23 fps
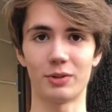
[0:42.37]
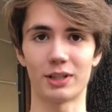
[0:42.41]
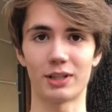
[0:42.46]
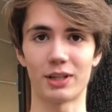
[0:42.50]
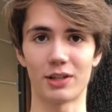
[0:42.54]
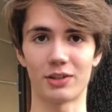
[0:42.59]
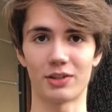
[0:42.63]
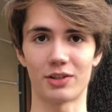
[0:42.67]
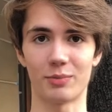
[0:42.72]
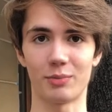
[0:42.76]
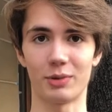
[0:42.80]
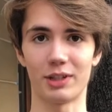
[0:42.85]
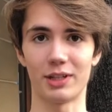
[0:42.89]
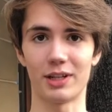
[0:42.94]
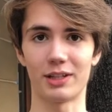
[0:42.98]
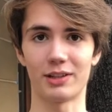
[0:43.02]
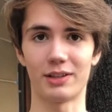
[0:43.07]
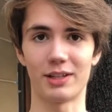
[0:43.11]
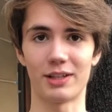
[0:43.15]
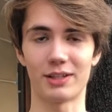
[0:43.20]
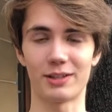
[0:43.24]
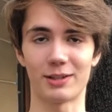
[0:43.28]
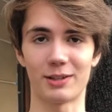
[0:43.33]
также была
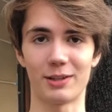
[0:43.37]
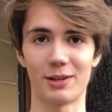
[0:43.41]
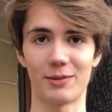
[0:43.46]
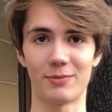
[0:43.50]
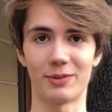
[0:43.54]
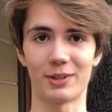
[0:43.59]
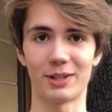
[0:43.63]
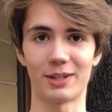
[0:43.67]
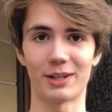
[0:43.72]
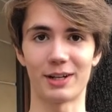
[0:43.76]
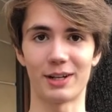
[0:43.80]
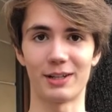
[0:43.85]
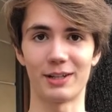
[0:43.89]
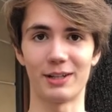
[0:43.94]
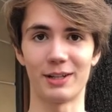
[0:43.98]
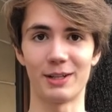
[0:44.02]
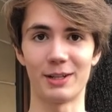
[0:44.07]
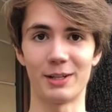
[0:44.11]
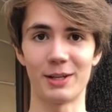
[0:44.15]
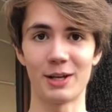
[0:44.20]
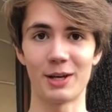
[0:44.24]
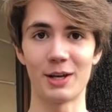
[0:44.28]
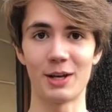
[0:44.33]
одна из главных
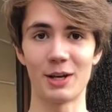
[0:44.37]
ролей.